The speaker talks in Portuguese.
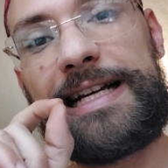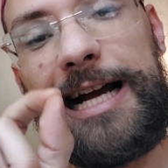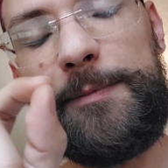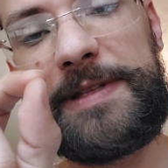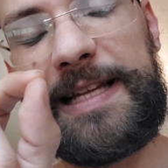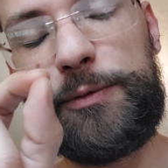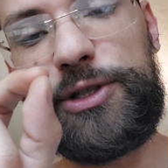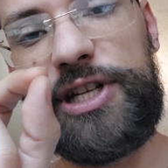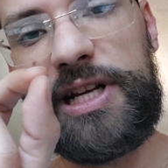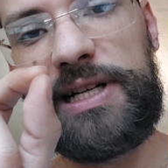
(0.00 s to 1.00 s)
Capitão
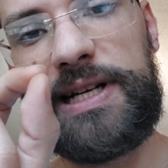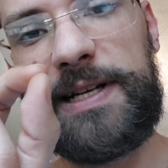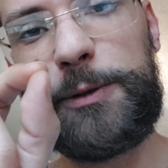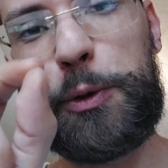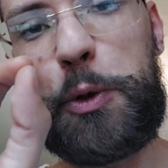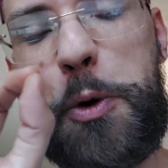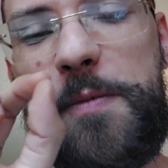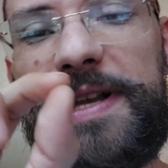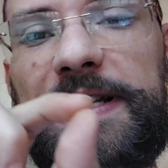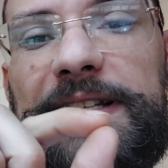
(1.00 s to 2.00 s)
chegando com
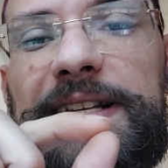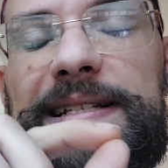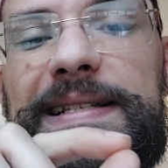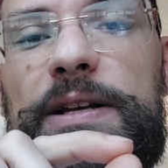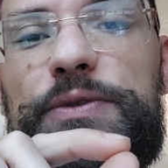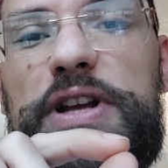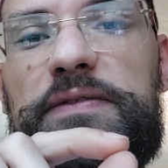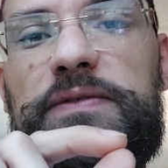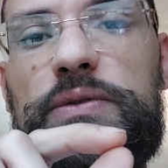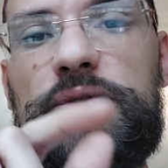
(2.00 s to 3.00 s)
uma liquidação de
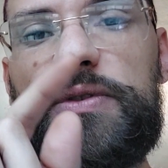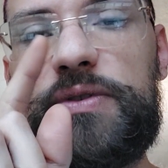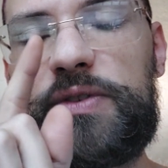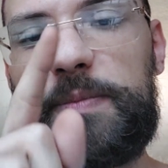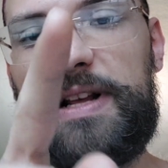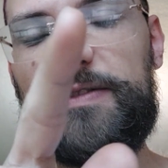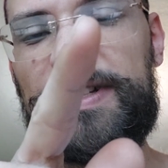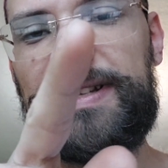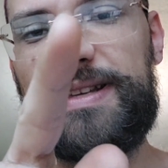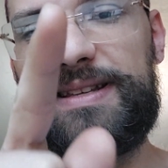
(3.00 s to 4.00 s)
avulsos para
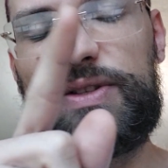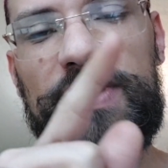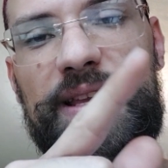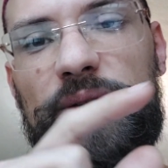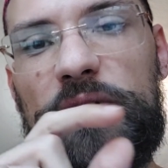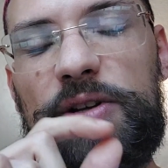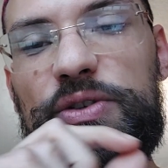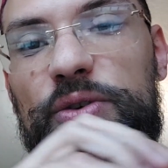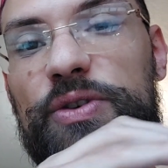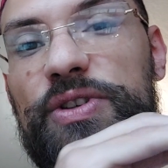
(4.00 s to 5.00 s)
você. Isso aí,
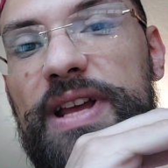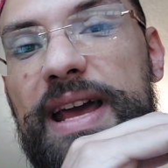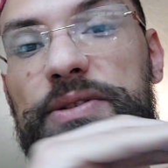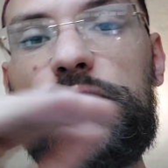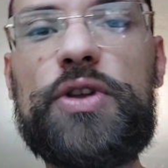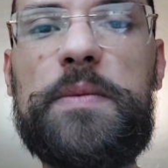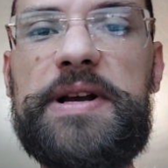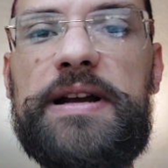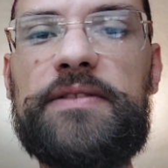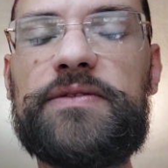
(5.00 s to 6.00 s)
lote hoje é só
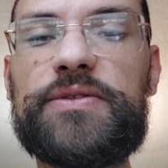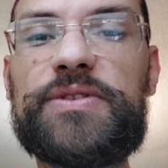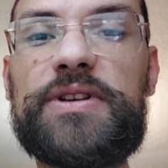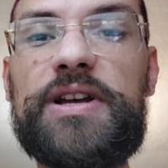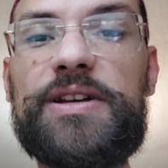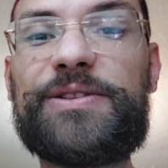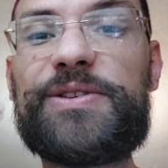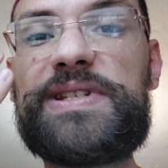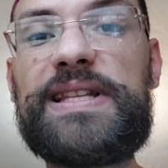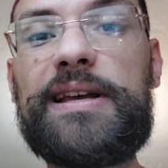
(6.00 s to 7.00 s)
manga avulso.
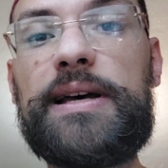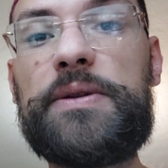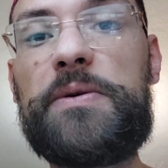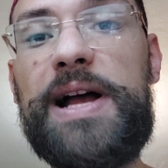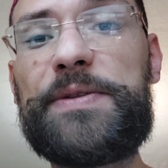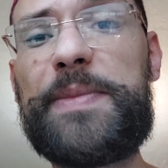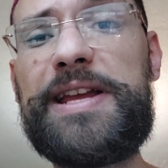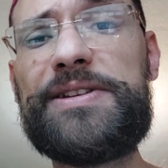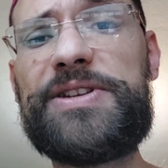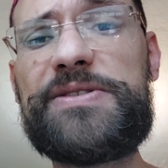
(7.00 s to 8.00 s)
Tô desenterrando um quadro
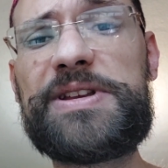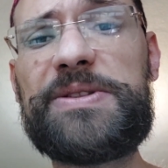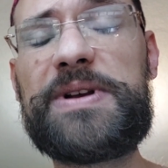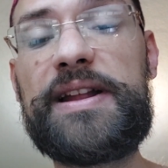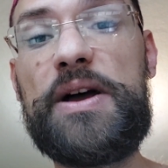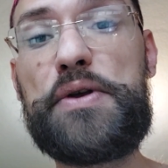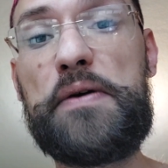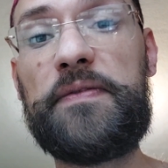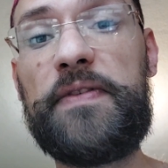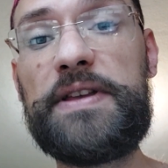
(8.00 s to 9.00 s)
bem antigo aqui do canal que é
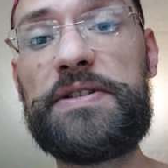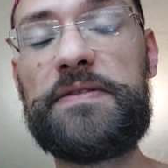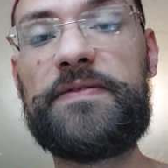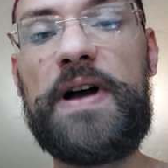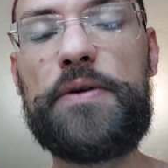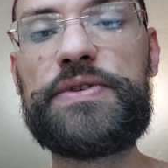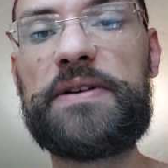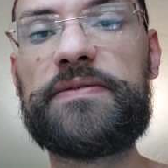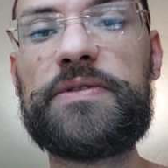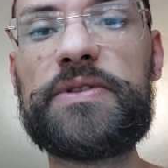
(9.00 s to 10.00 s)
o Festival de
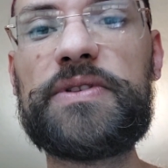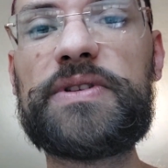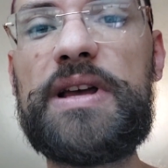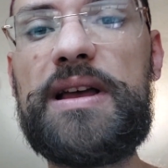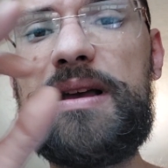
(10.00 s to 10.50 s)
Avulsos,